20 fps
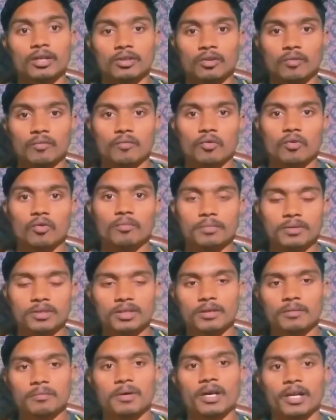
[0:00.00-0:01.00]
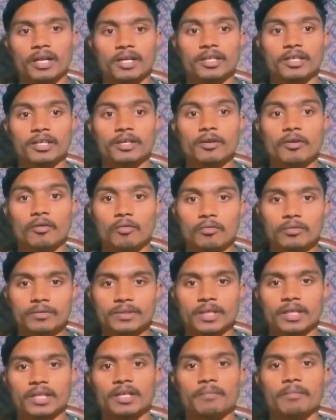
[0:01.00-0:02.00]
तो वो भी हमारे लिए और
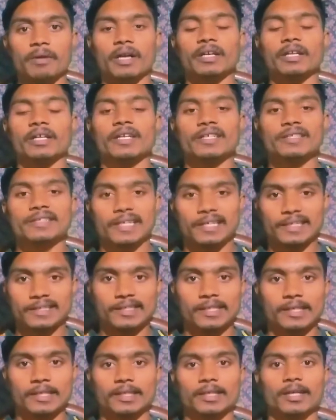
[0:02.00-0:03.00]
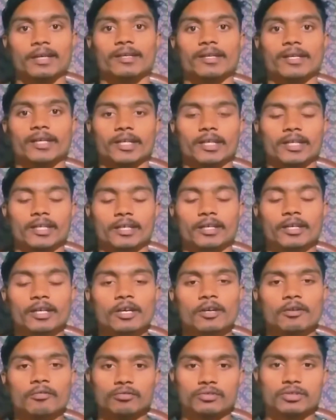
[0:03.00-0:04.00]
ज़्यादा बेटर है साइज़ गेन करने के लिए
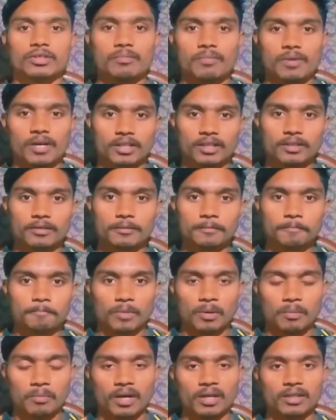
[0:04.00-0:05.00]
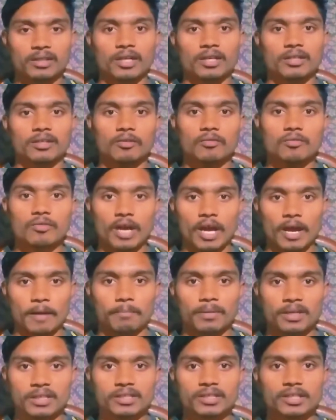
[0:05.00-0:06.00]
उसके बाद मैं बात करता हूँ
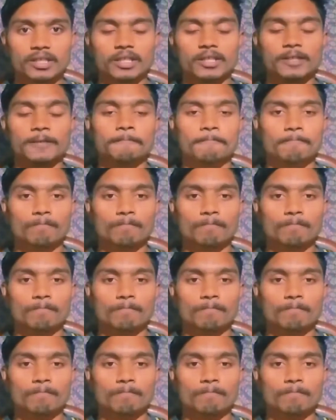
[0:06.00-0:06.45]
एप्पल्स की